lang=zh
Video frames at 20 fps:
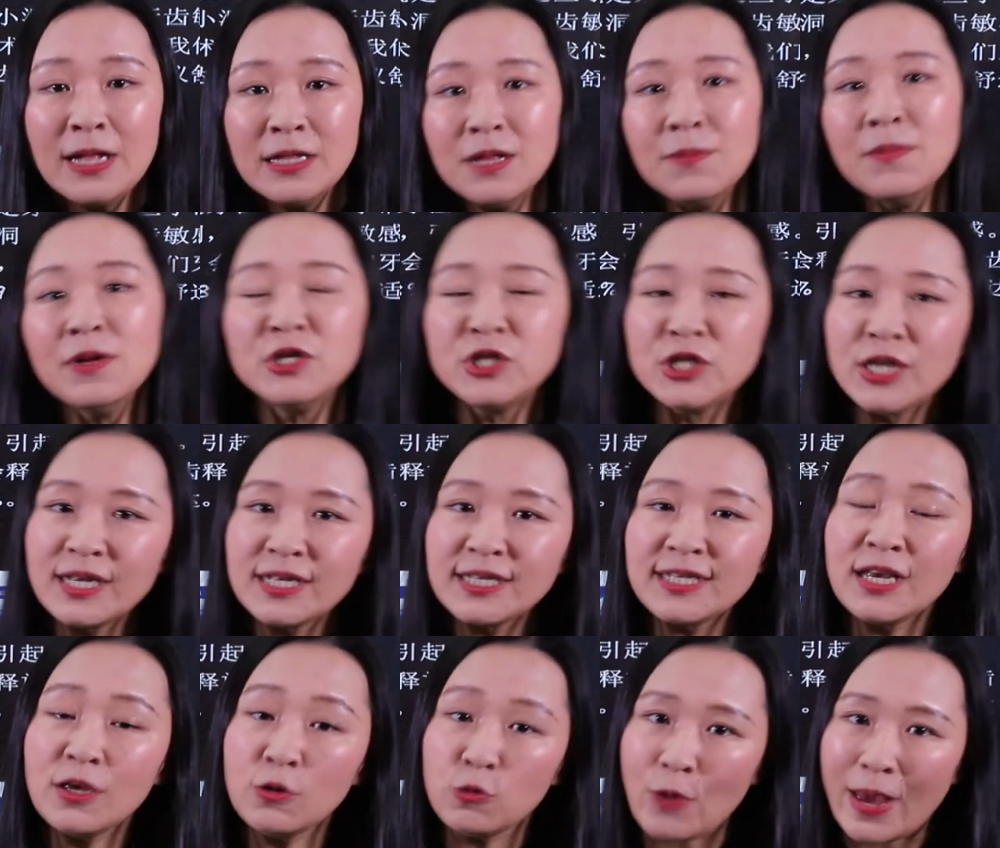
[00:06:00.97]
那么这
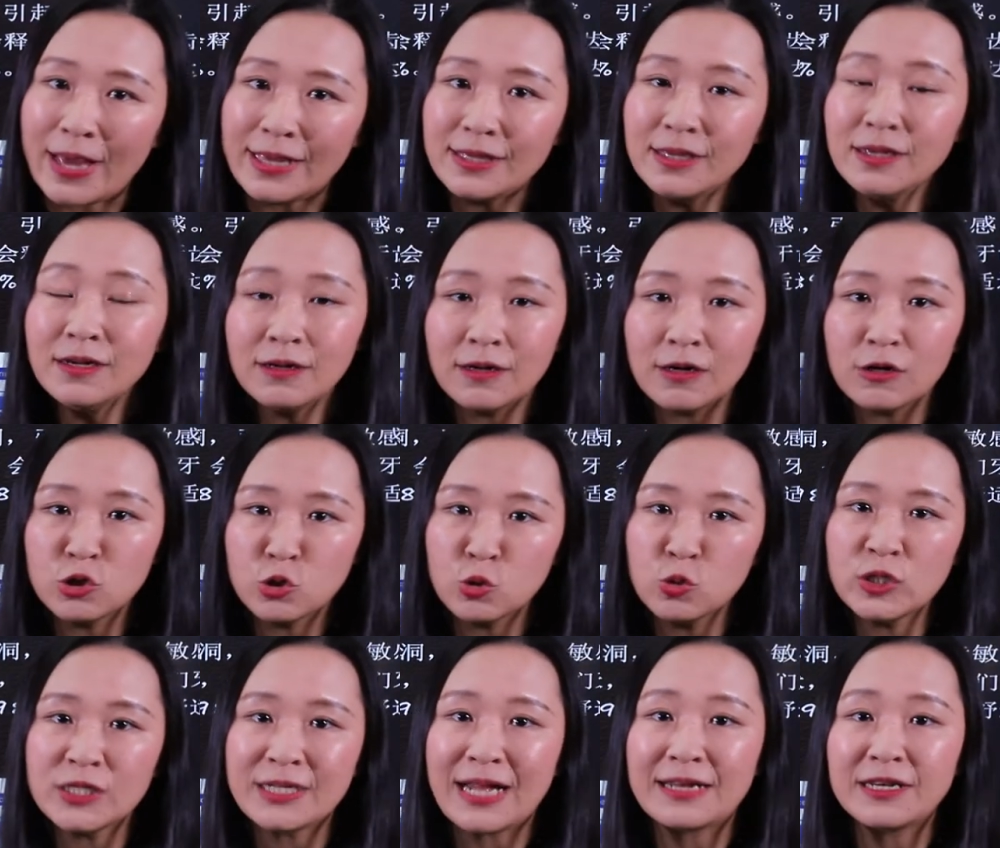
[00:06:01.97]
些原因和
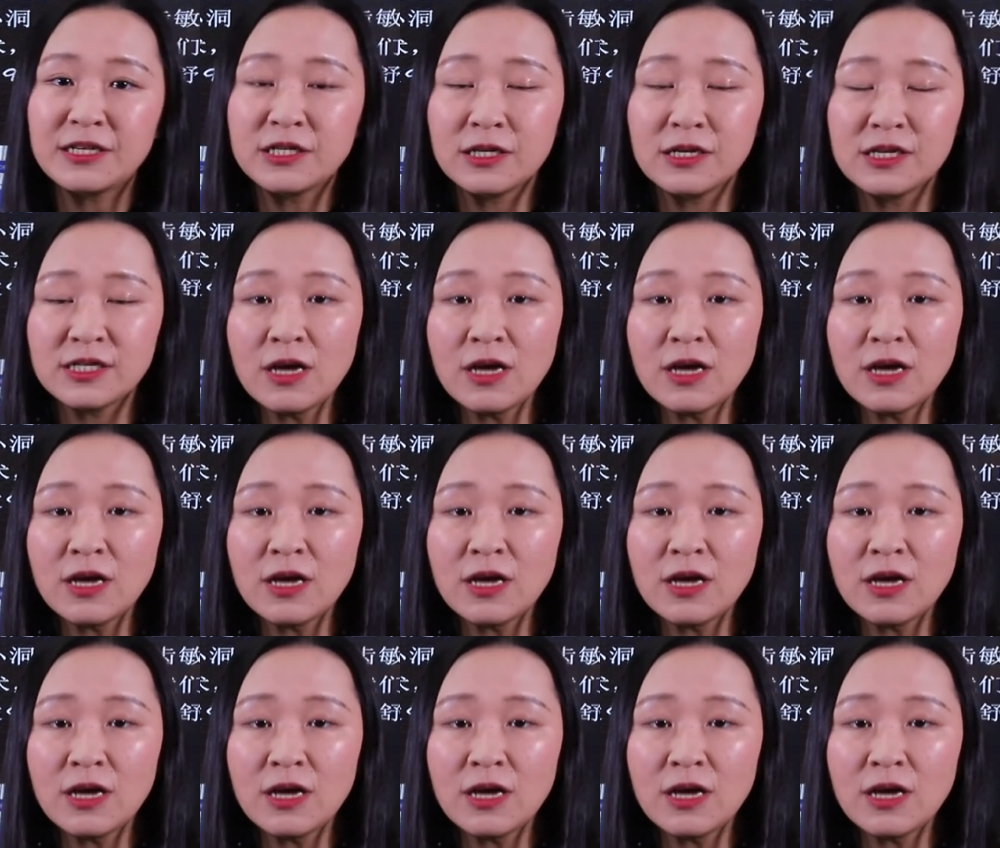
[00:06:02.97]
舒适达的这个